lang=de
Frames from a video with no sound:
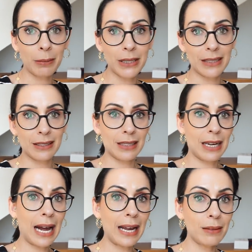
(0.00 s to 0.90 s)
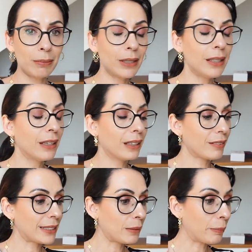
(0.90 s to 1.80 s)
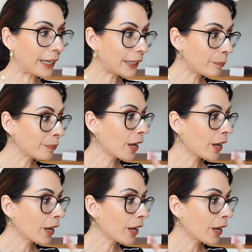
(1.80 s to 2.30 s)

damit ich das in einem quasi mache.